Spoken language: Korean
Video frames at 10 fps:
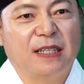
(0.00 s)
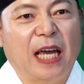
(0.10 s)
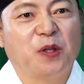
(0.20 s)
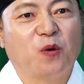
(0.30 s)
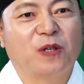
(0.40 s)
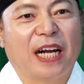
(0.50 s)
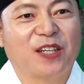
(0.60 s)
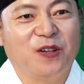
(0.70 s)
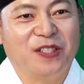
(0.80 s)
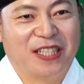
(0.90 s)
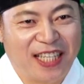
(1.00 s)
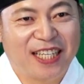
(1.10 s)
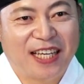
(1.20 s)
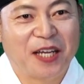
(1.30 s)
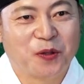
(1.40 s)
행동을 하는 거 있죠.
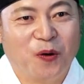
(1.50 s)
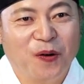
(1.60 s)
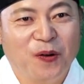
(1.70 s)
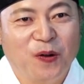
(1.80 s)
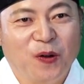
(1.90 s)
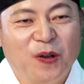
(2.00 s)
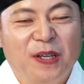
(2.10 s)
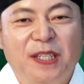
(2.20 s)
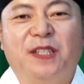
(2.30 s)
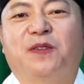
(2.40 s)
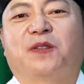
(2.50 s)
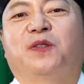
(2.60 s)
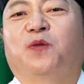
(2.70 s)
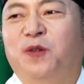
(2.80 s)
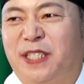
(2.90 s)
틱 행동. 이런
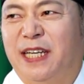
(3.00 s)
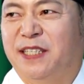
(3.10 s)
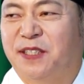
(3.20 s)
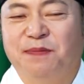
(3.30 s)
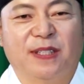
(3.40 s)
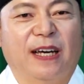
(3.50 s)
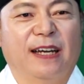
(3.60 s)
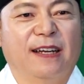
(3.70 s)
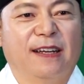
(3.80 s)
것은 옳지 않습니다.